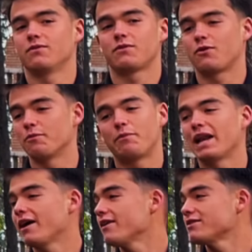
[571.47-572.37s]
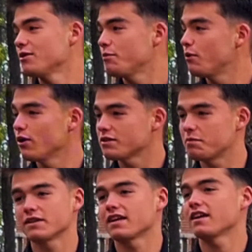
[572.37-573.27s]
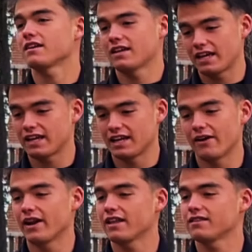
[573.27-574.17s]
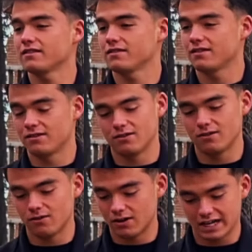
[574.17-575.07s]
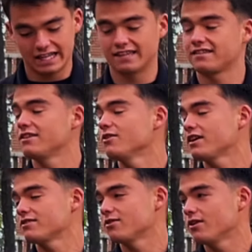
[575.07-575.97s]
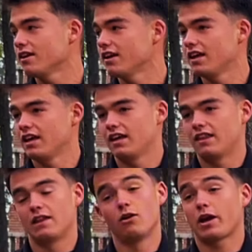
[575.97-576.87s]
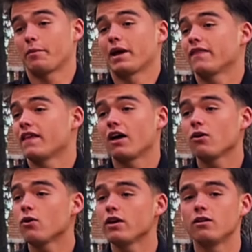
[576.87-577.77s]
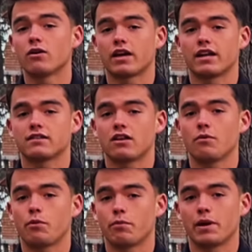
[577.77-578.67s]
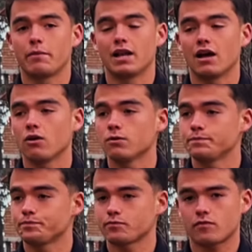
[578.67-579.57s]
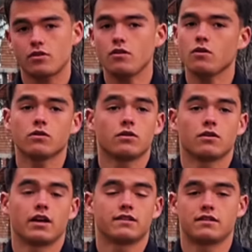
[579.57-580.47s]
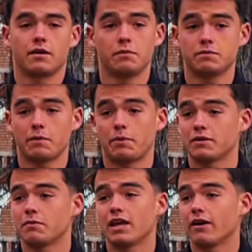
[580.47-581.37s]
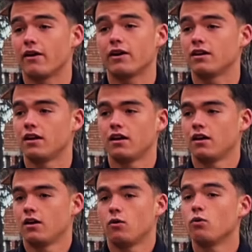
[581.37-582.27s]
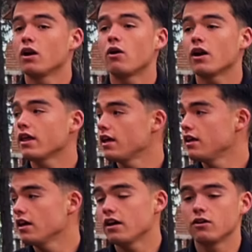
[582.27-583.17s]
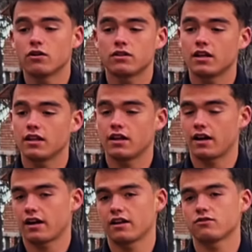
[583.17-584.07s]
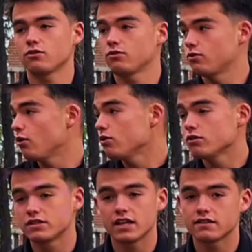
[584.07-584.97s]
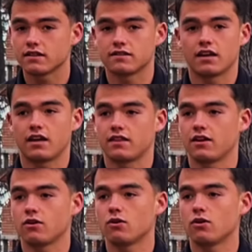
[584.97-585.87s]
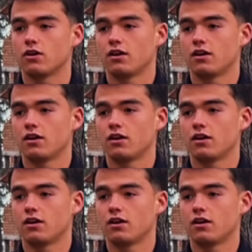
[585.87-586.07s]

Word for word: con palabras no puedo expresar, la verdad, lo agradecido que estoy de lo que me han dado y lo que han estado por mí a mi lado. Este, mis papás me llevaban una hora de ida y otra de regreso todos los días desde que tengo